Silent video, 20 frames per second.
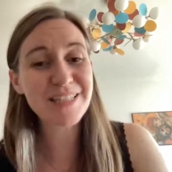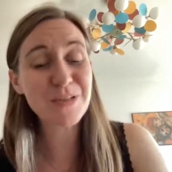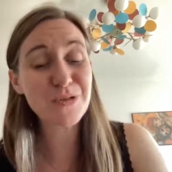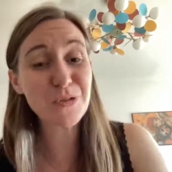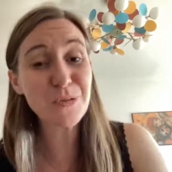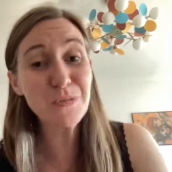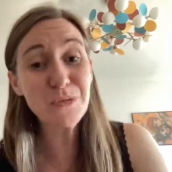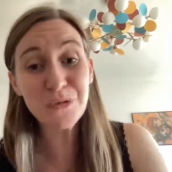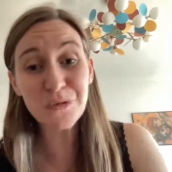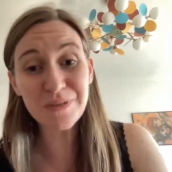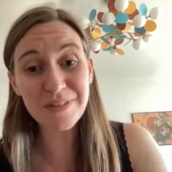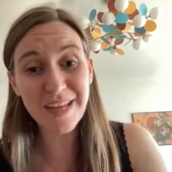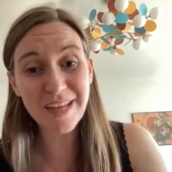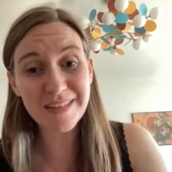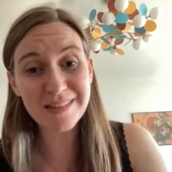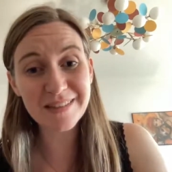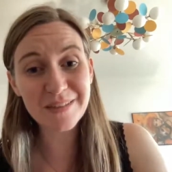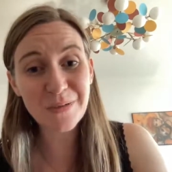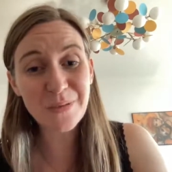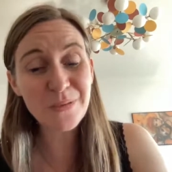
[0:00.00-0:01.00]
tu me
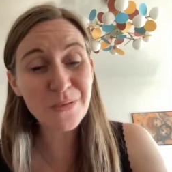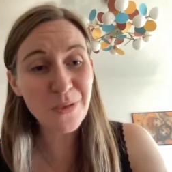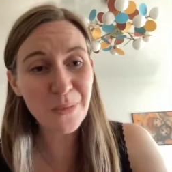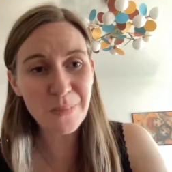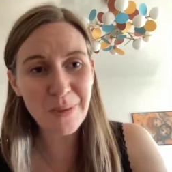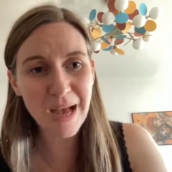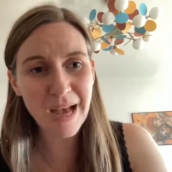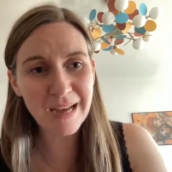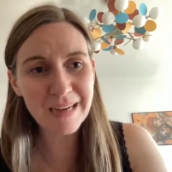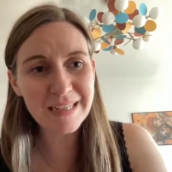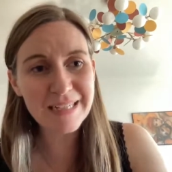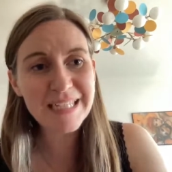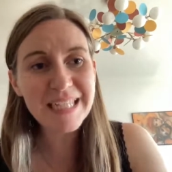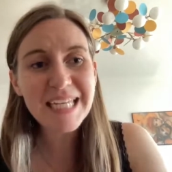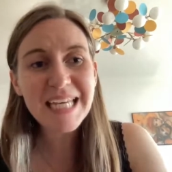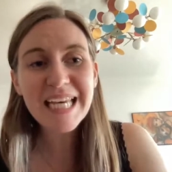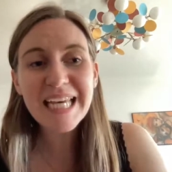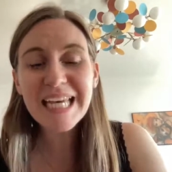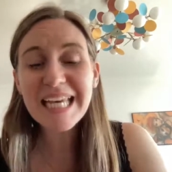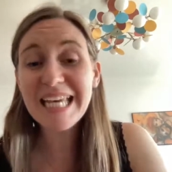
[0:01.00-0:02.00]
contactes, on en parle.
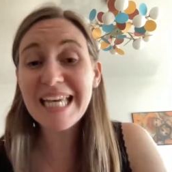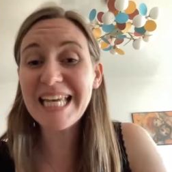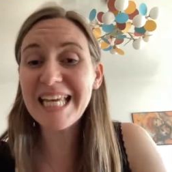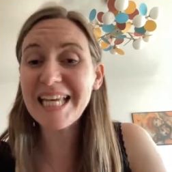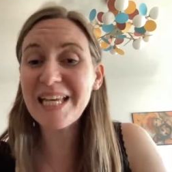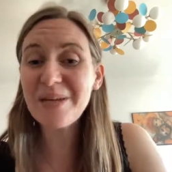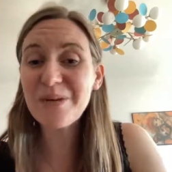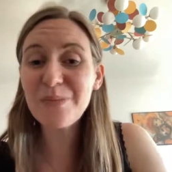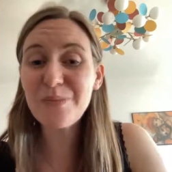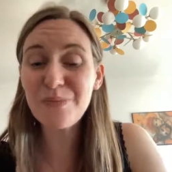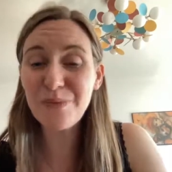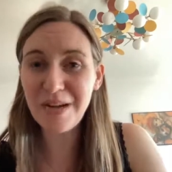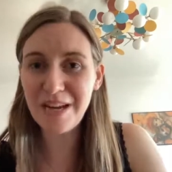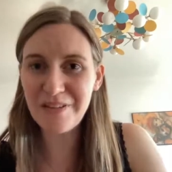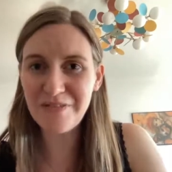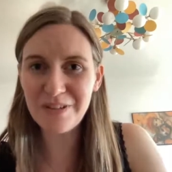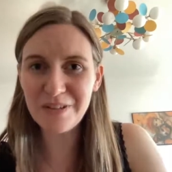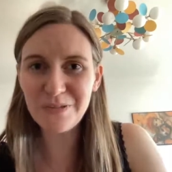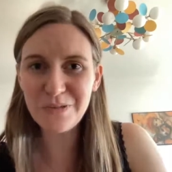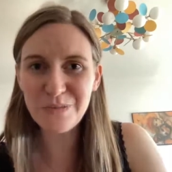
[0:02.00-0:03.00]
Et pour
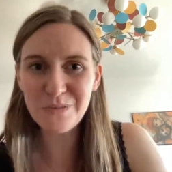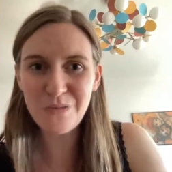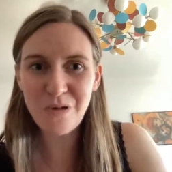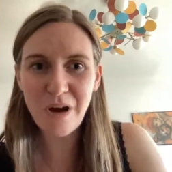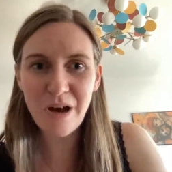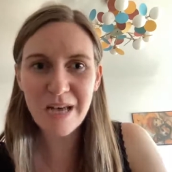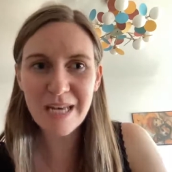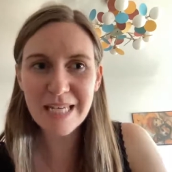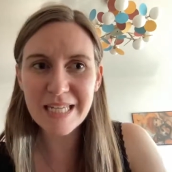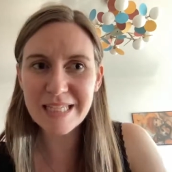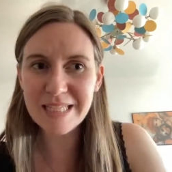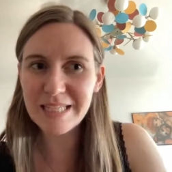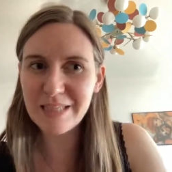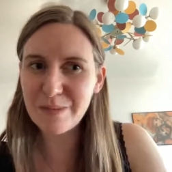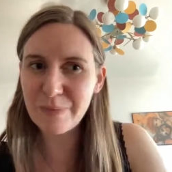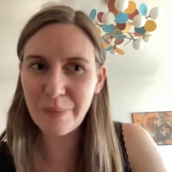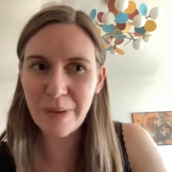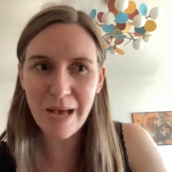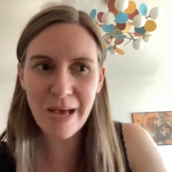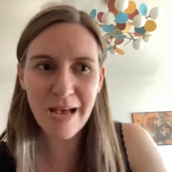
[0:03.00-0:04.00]
la fin du mois,
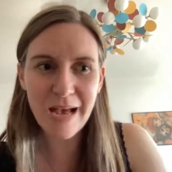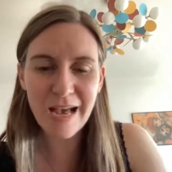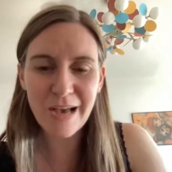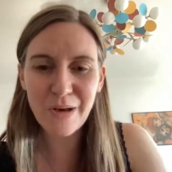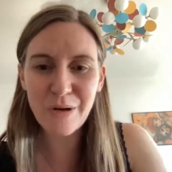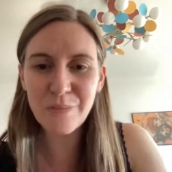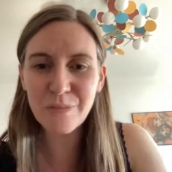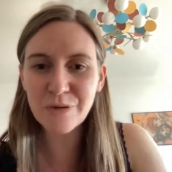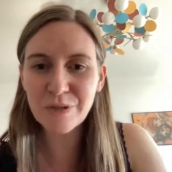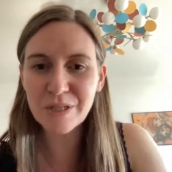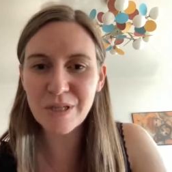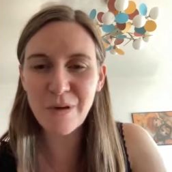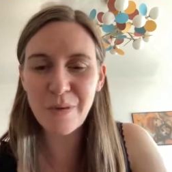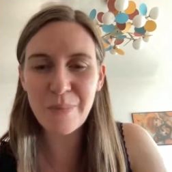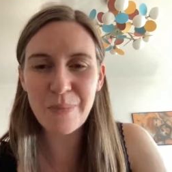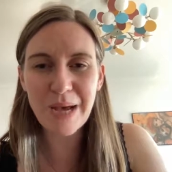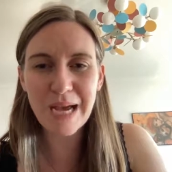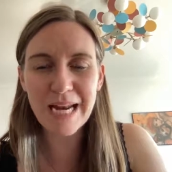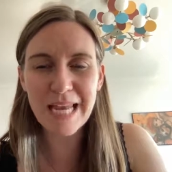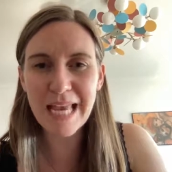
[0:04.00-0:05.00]
n'hésite pas à commencer à en
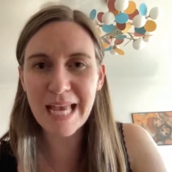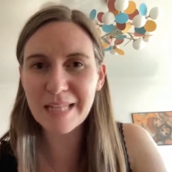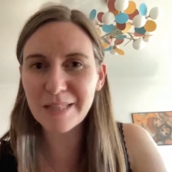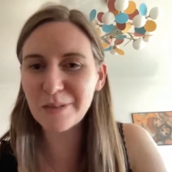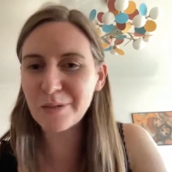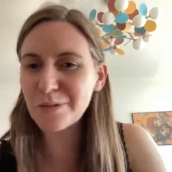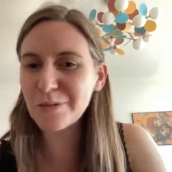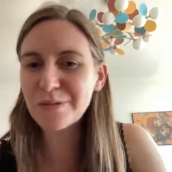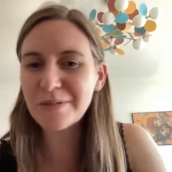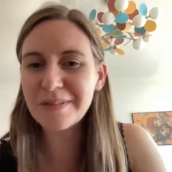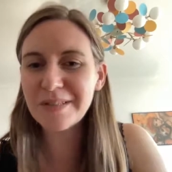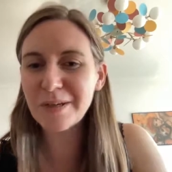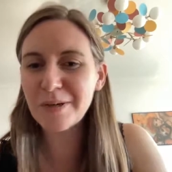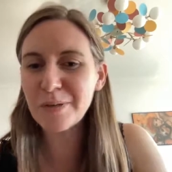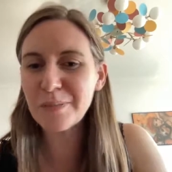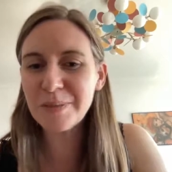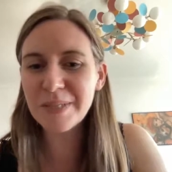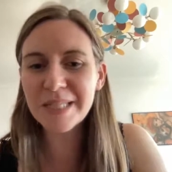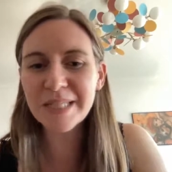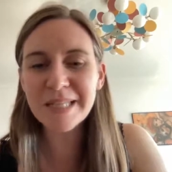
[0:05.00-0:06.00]
parler à toutes tes
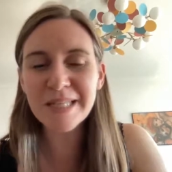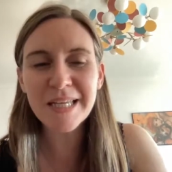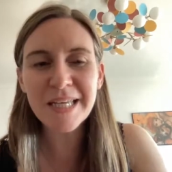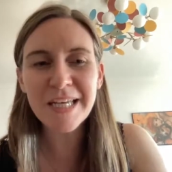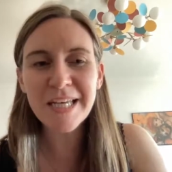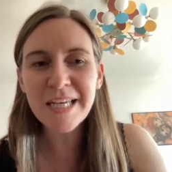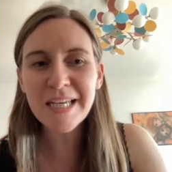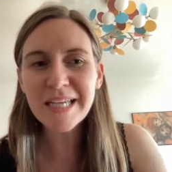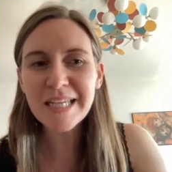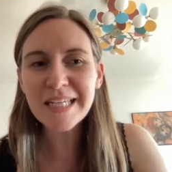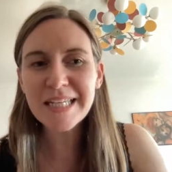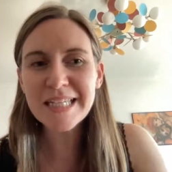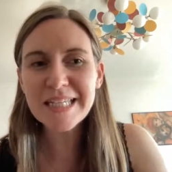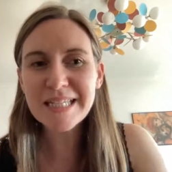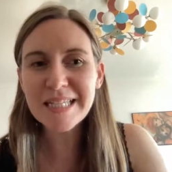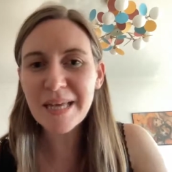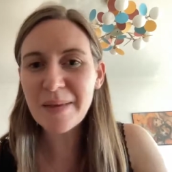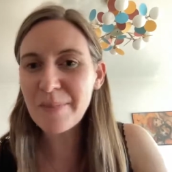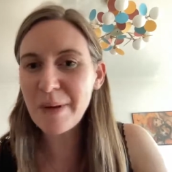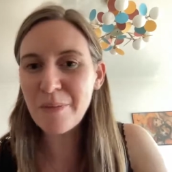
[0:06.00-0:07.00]
copines qui
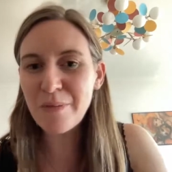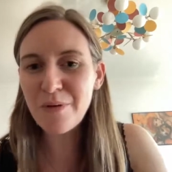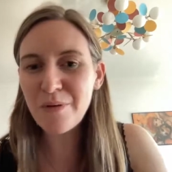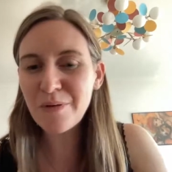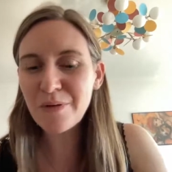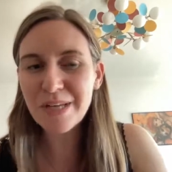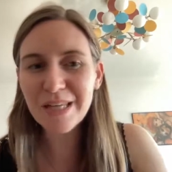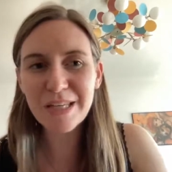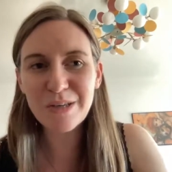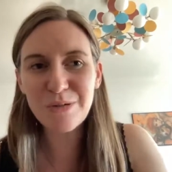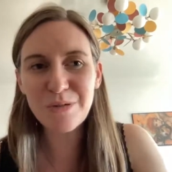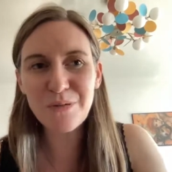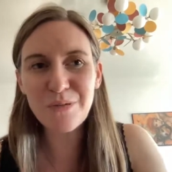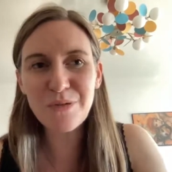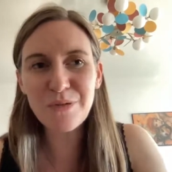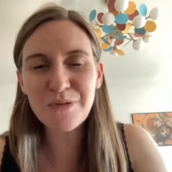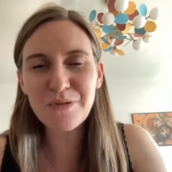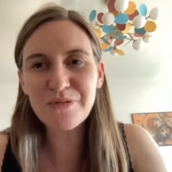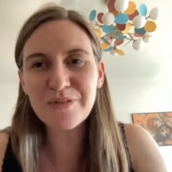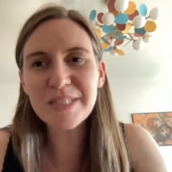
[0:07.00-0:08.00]
seraient maman et qui
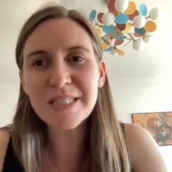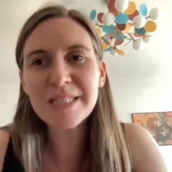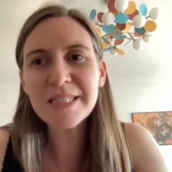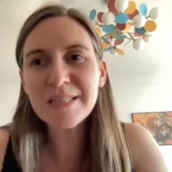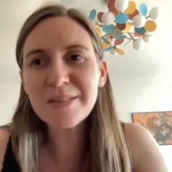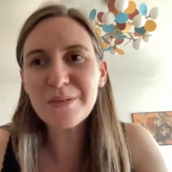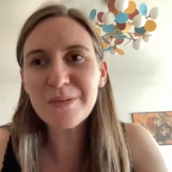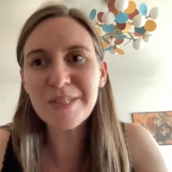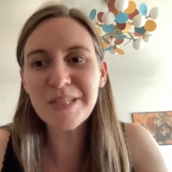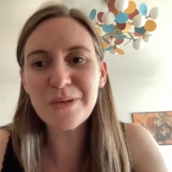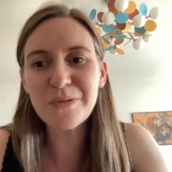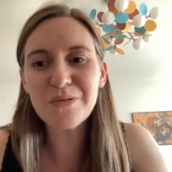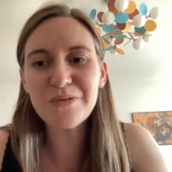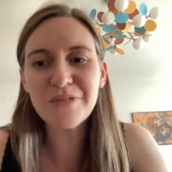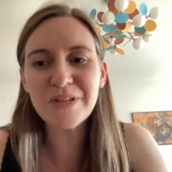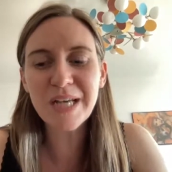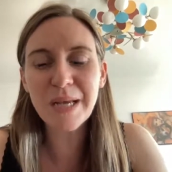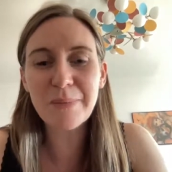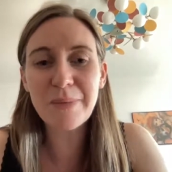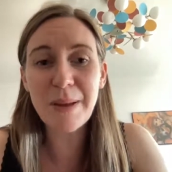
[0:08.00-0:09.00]
auront envie de
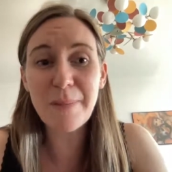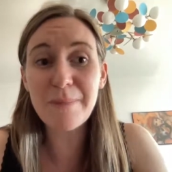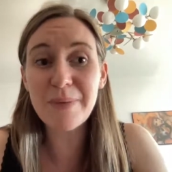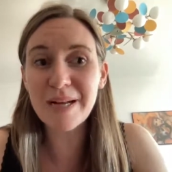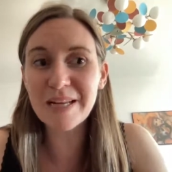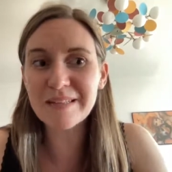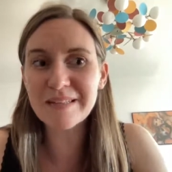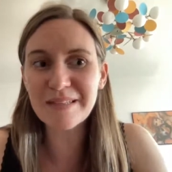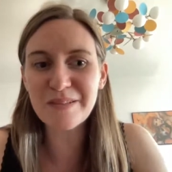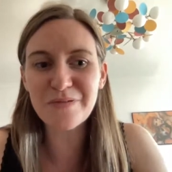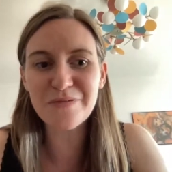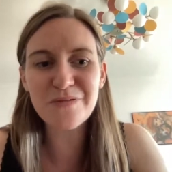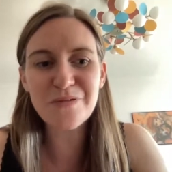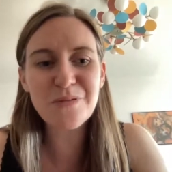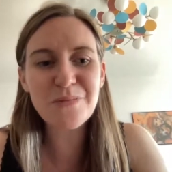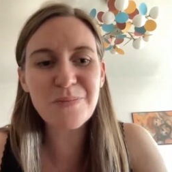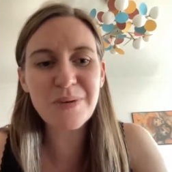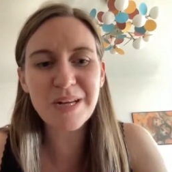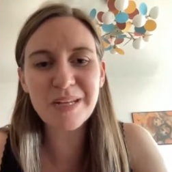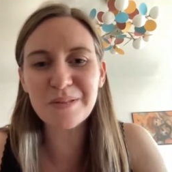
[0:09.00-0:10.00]
découvrir bah, plein
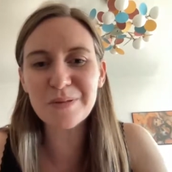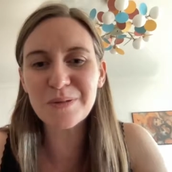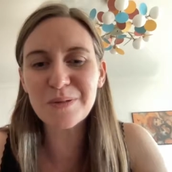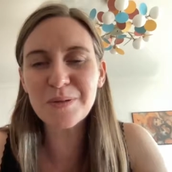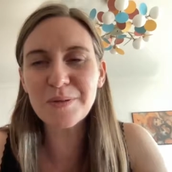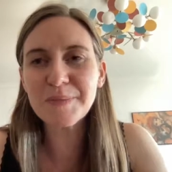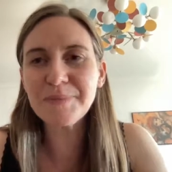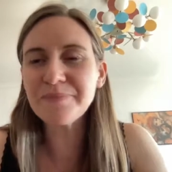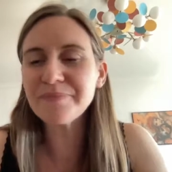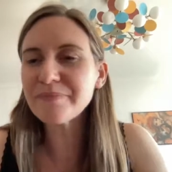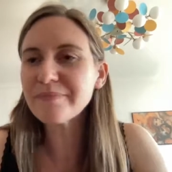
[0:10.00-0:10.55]
d'infos, plein de...